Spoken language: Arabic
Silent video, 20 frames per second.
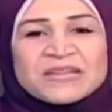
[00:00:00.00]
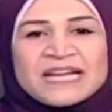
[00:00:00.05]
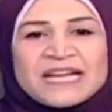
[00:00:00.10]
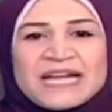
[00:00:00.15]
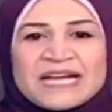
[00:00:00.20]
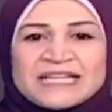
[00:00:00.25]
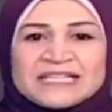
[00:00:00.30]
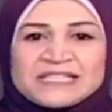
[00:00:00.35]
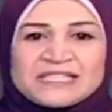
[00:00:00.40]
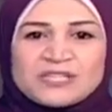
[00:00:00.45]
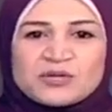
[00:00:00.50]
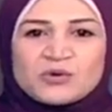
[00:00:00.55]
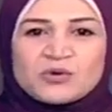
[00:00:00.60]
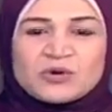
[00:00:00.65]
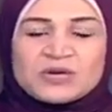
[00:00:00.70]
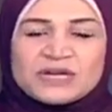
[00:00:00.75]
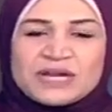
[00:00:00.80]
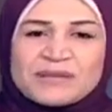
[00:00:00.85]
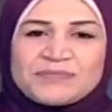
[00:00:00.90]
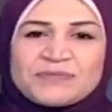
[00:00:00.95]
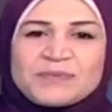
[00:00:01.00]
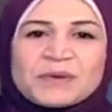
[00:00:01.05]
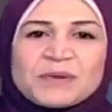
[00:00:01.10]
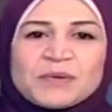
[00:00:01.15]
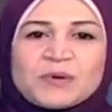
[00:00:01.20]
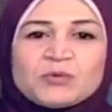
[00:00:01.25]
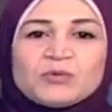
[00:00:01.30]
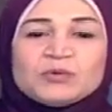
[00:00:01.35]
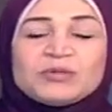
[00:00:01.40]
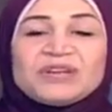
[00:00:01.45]
الحاجات دي كلها بتبقى
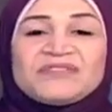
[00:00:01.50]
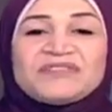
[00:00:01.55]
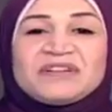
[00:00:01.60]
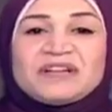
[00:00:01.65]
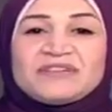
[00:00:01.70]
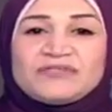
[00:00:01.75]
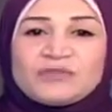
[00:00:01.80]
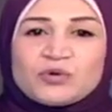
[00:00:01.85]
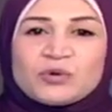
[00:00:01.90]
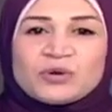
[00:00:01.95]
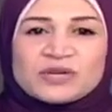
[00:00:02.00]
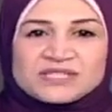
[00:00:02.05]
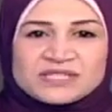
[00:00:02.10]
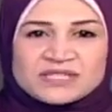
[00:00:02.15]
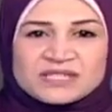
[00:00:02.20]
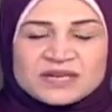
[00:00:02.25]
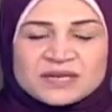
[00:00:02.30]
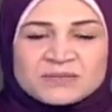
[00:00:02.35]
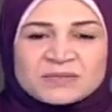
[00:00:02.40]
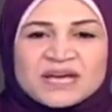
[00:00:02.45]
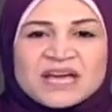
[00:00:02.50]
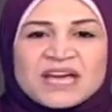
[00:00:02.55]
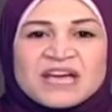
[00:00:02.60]
موجوده في الفوكس تايم